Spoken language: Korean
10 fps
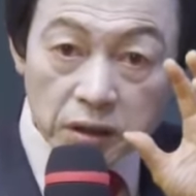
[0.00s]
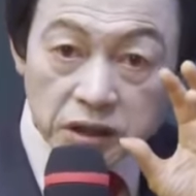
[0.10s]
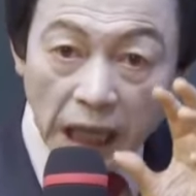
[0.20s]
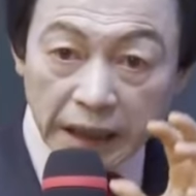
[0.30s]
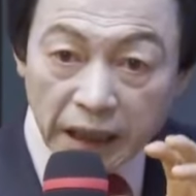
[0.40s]

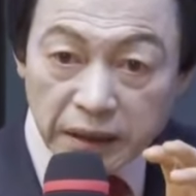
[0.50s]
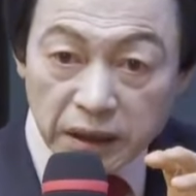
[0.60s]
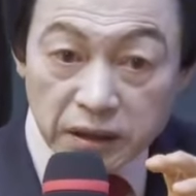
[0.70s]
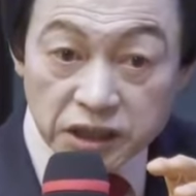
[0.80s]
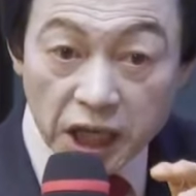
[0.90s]

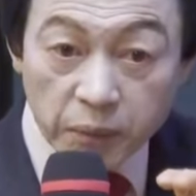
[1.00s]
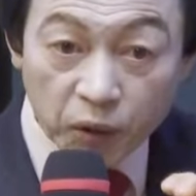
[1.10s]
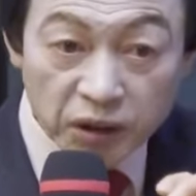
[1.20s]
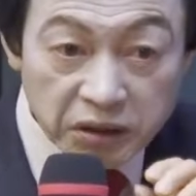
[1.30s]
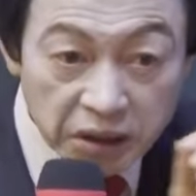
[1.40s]
살아있는
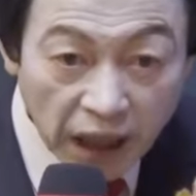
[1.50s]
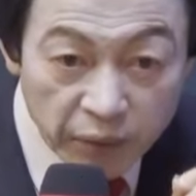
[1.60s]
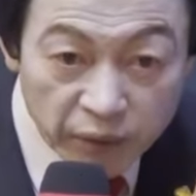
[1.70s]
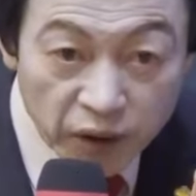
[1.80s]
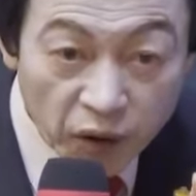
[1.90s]
세포는
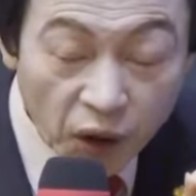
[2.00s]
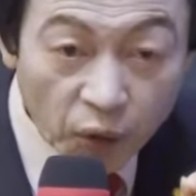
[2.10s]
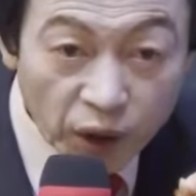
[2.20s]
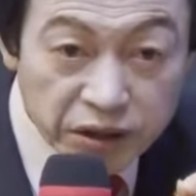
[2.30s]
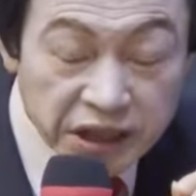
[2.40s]
들어가 보면
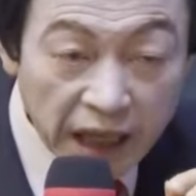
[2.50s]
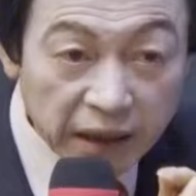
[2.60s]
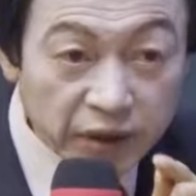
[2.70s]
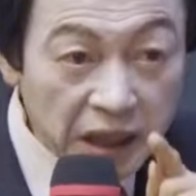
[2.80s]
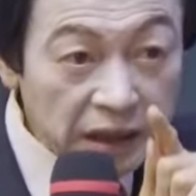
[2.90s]

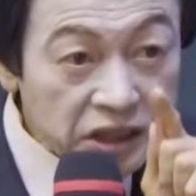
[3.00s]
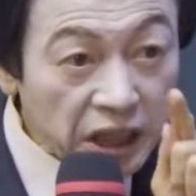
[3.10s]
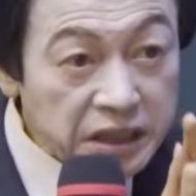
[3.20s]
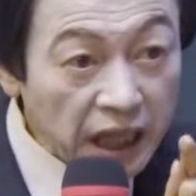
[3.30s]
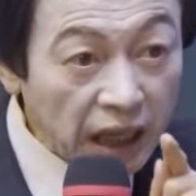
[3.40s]
원자는
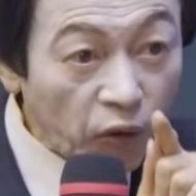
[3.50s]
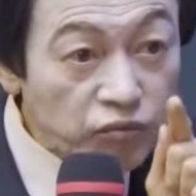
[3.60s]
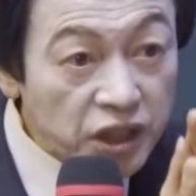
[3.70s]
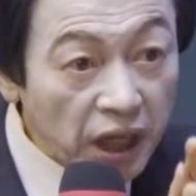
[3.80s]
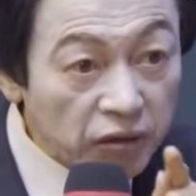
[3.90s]
전자가
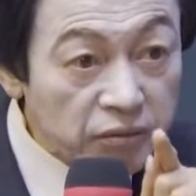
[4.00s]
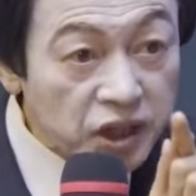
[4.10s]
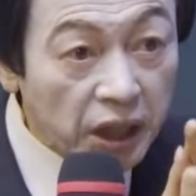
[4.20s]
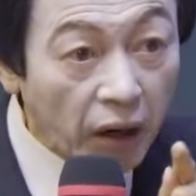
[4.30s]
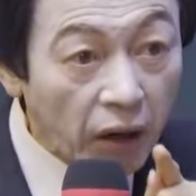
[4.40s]
움직여 안
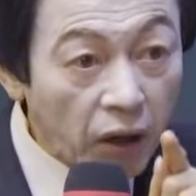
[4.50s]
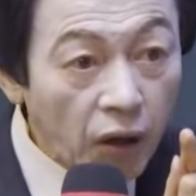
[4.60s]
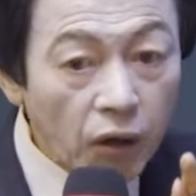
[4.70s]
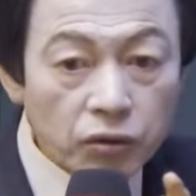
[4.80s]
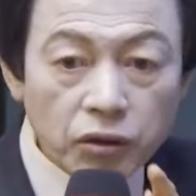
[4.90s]
움직여?
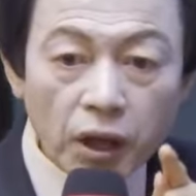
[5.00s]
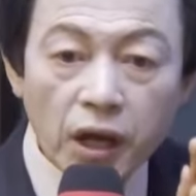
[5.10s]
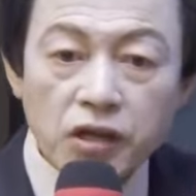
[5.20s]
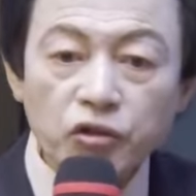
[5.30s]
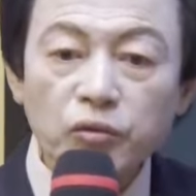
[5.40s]

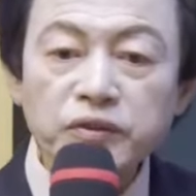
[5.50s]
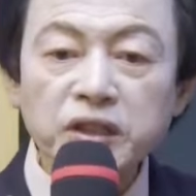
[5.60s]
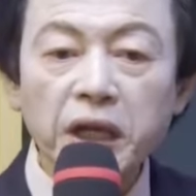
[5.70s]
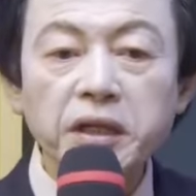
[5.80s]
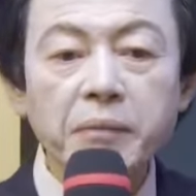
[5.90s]
계속
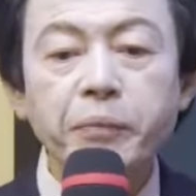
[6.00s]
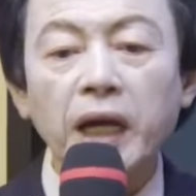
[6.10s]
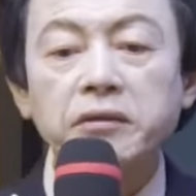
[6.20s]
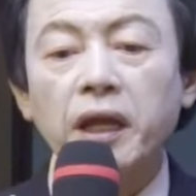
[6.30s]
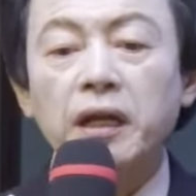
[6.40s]
움직이는데 이게
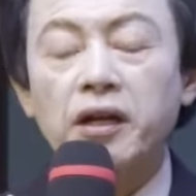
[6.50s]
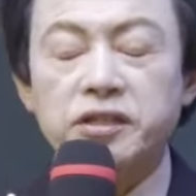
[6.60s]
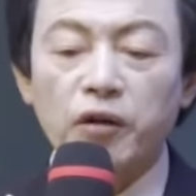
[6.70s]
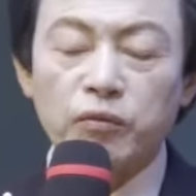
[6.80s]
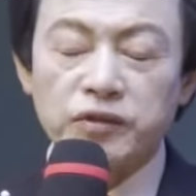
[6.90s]
배터리가
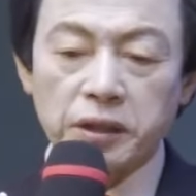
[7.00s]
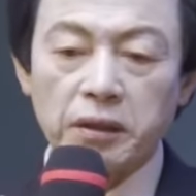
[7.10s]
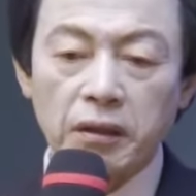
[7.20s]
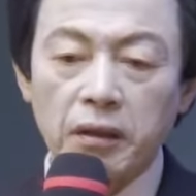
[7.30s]
있어야 움직여.